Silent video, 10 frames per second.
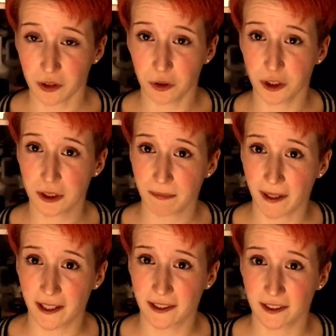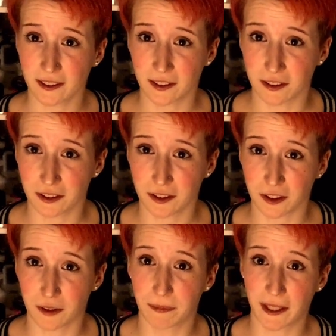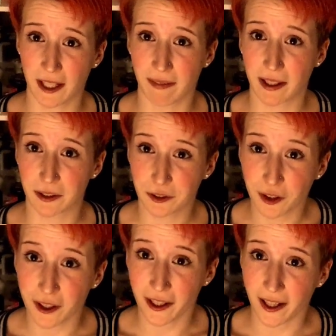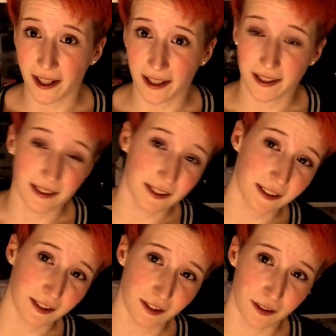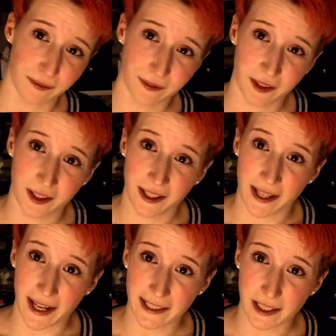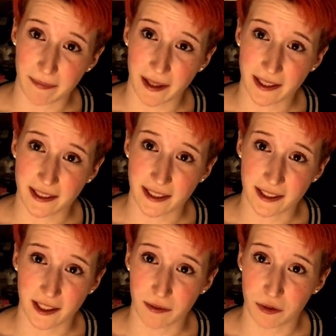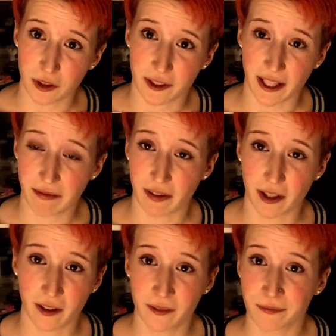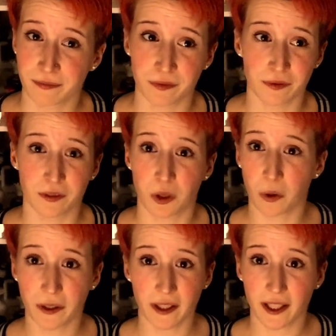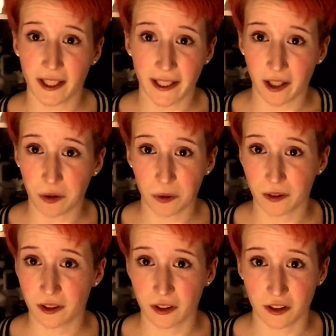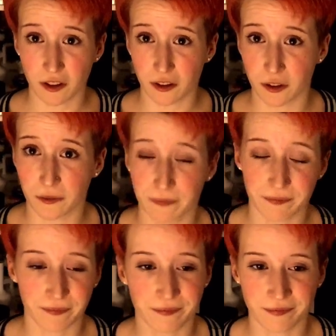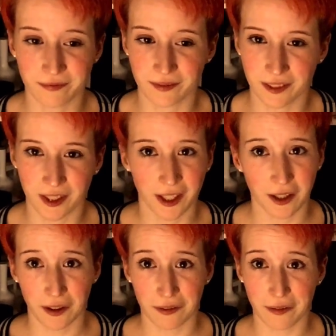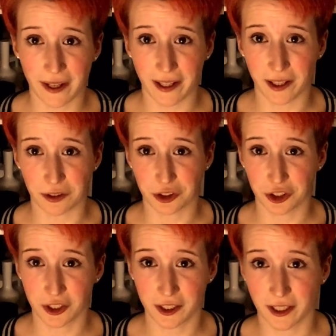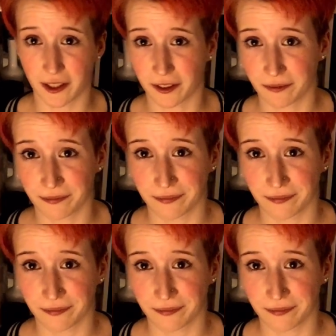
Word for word: Kunstpelz ist äh, mittlerweile teurer als ähm, echter Pelz, deshalb wird einfach Hundeleder, Hundefell ähm, aus China